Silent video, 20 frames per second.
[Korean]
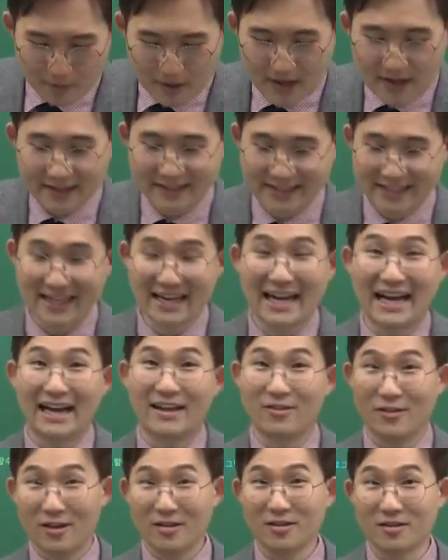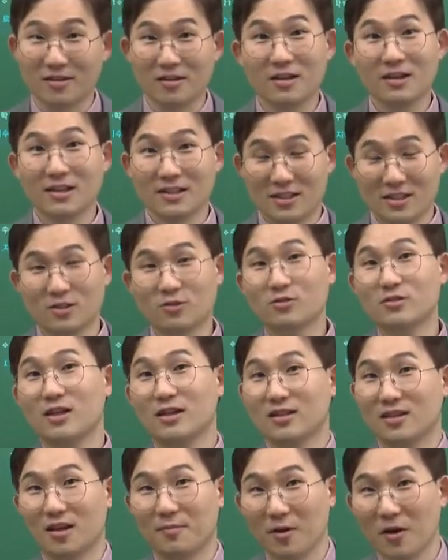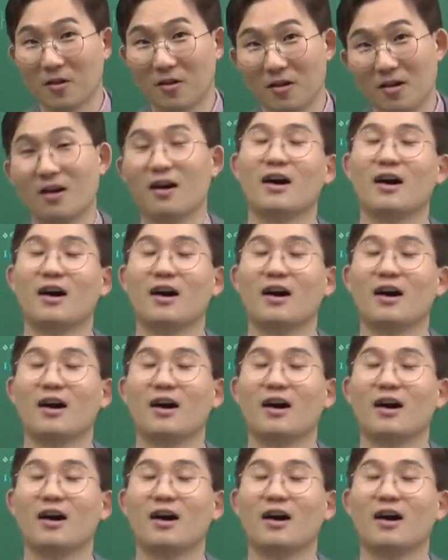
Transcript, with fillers: 파악이 잘 안 되는 친구가 있다면,